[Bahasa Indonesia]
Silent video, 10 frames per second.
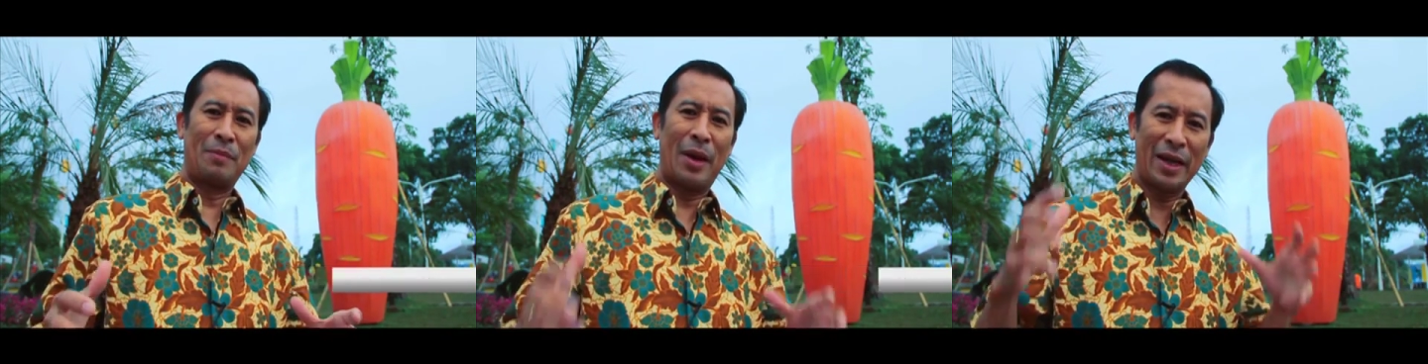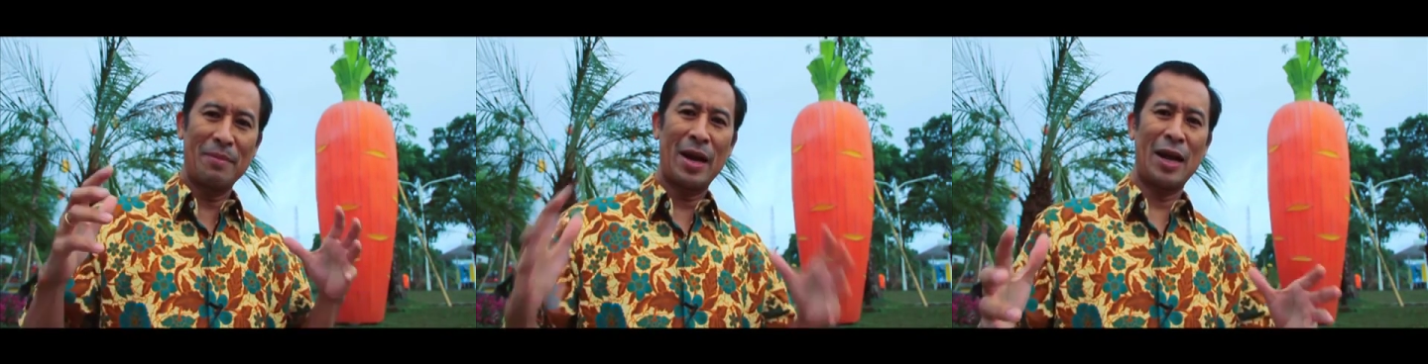
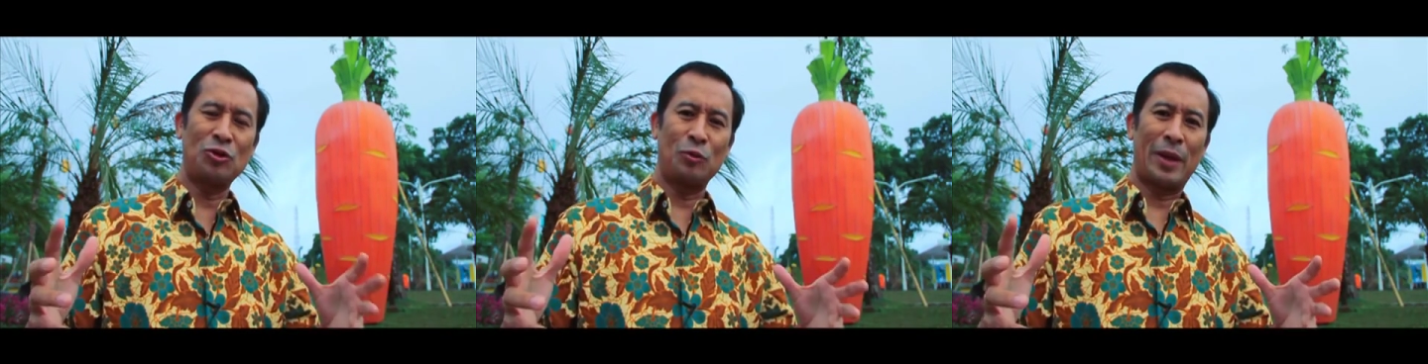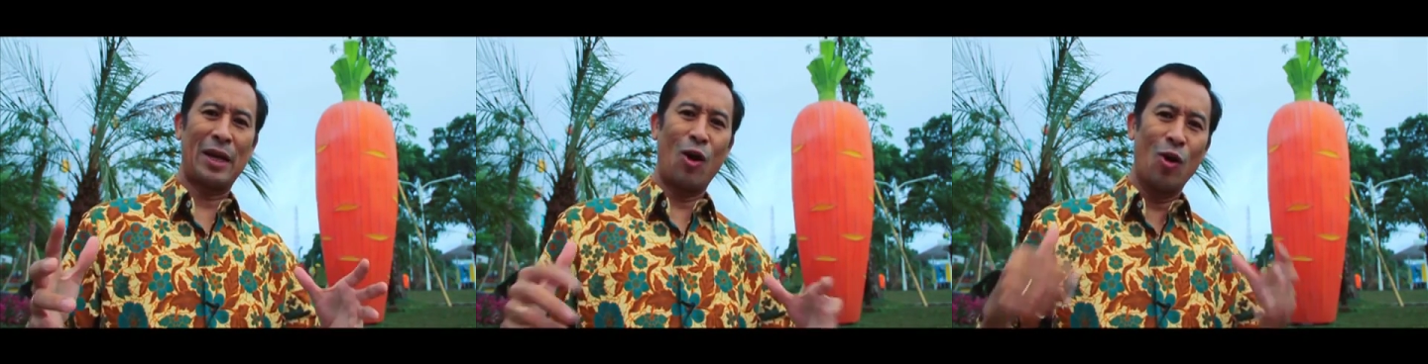bagaimana
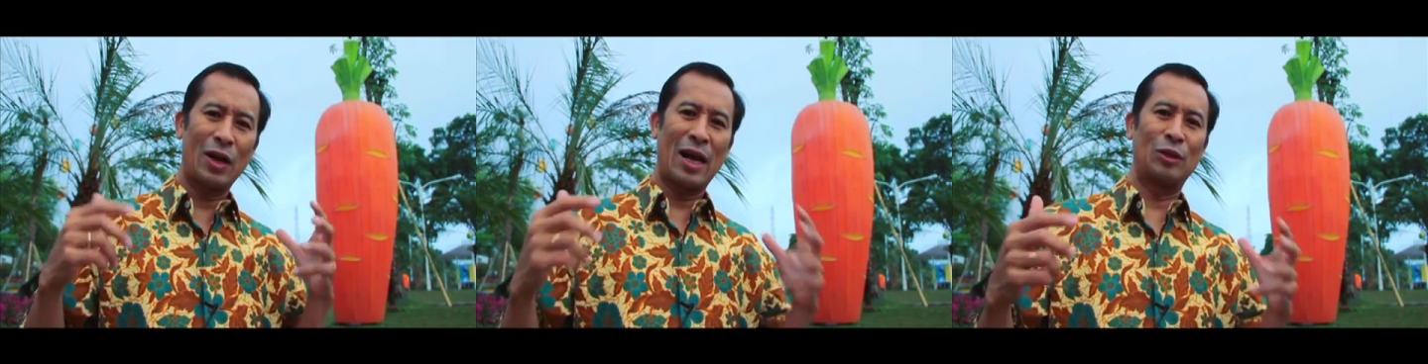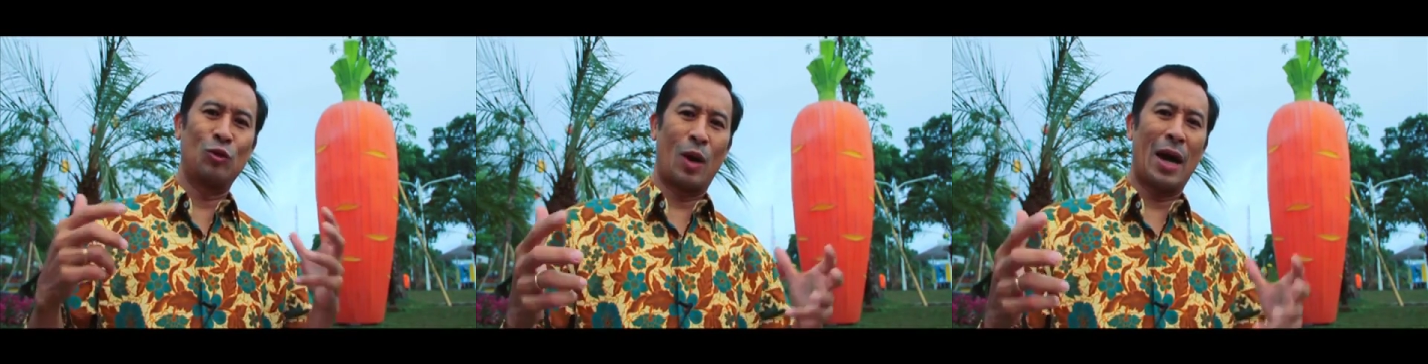supaya orang
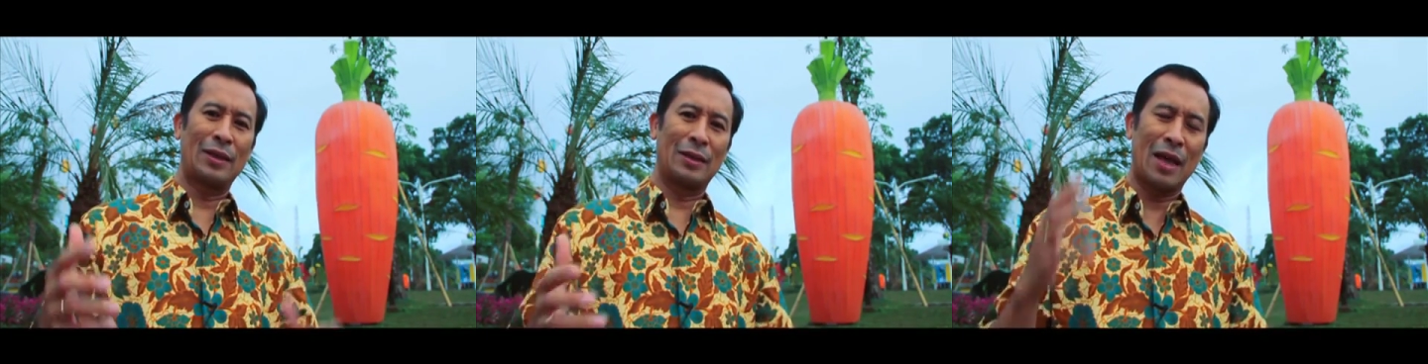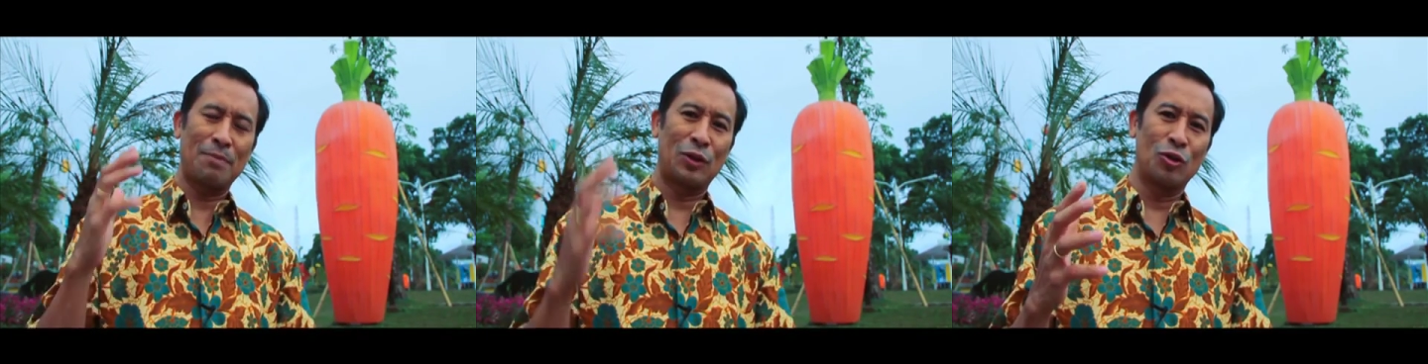tua
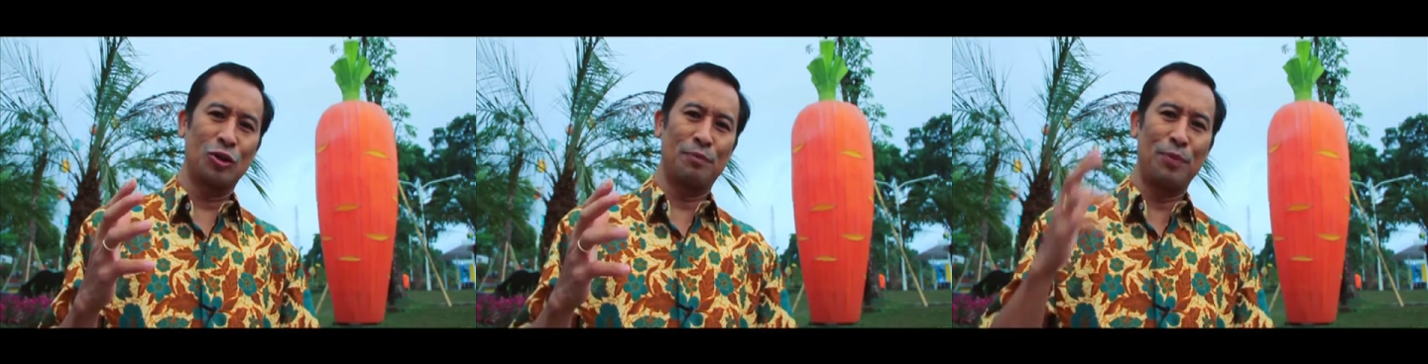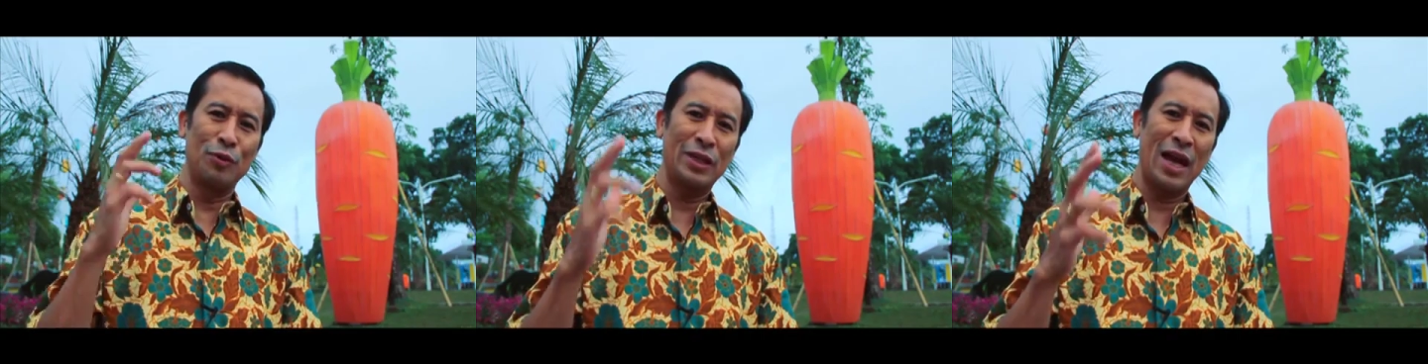tetap terus
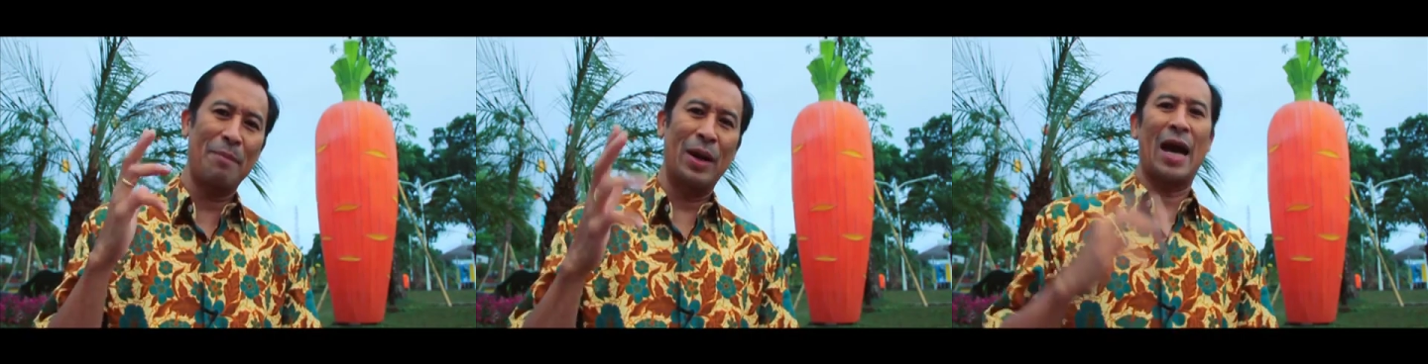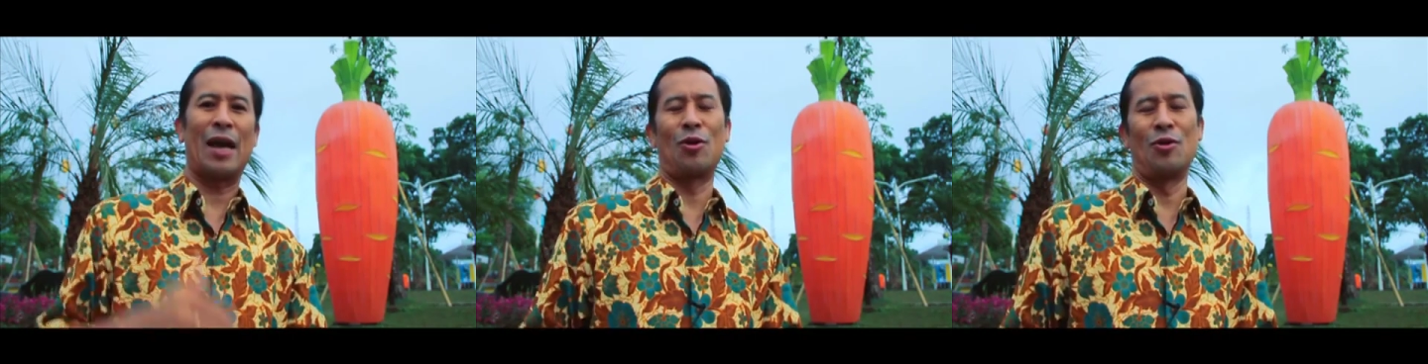punya
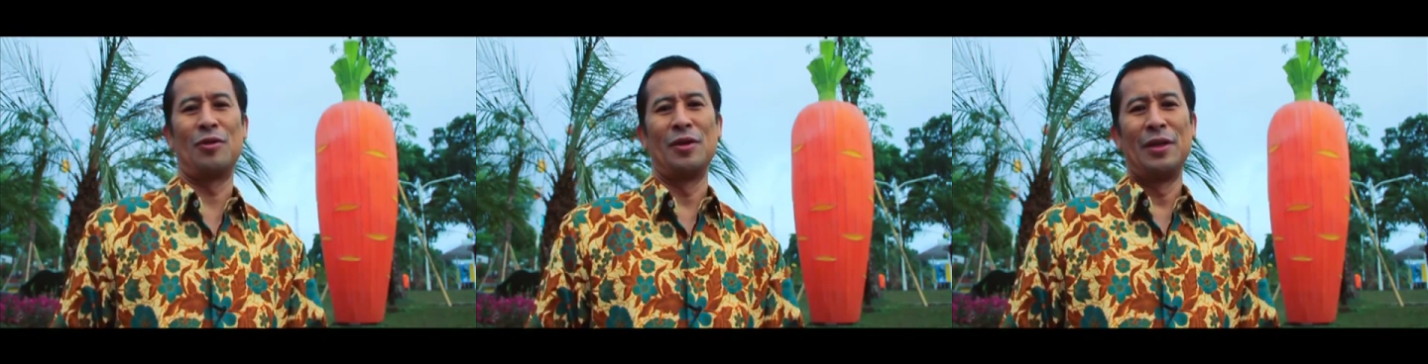pengaruh